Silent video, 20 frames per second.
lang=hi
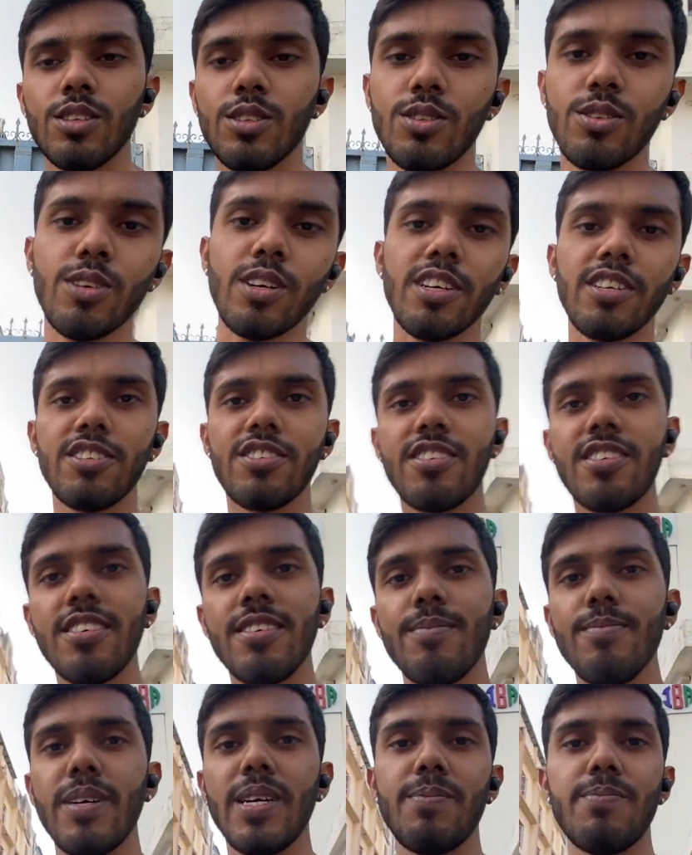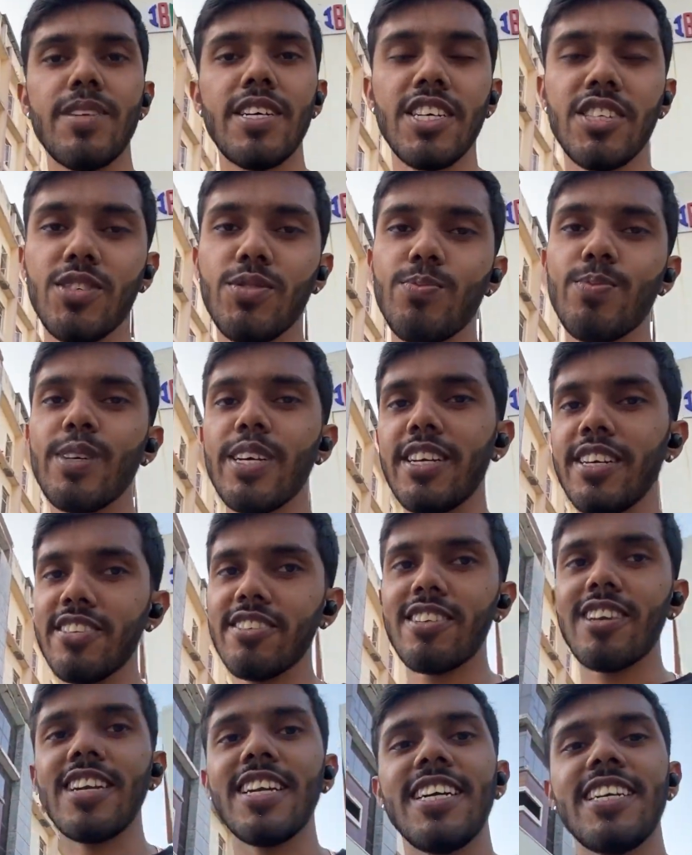तो गैस मैं अपना
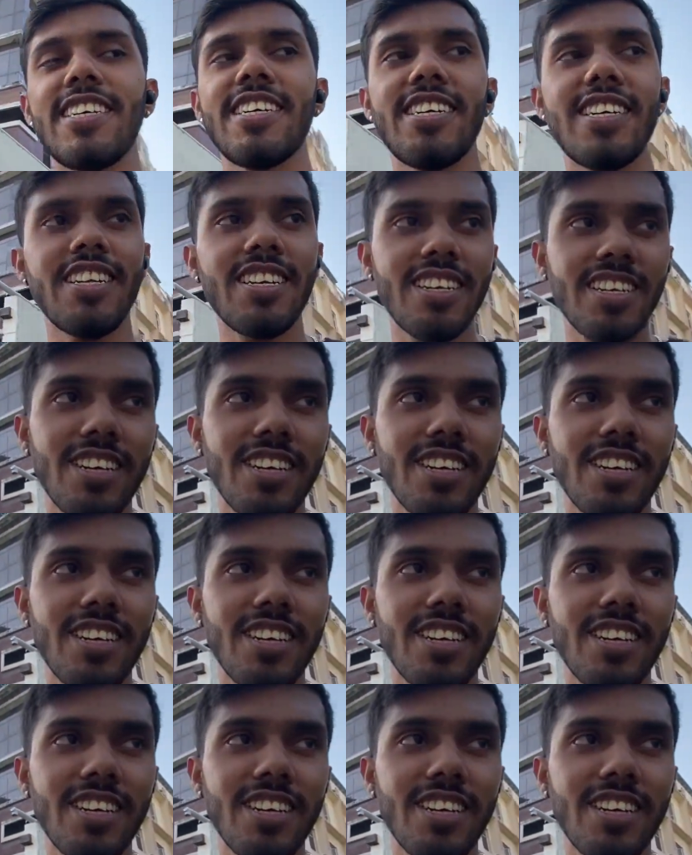एक्सपीरियंस लेटर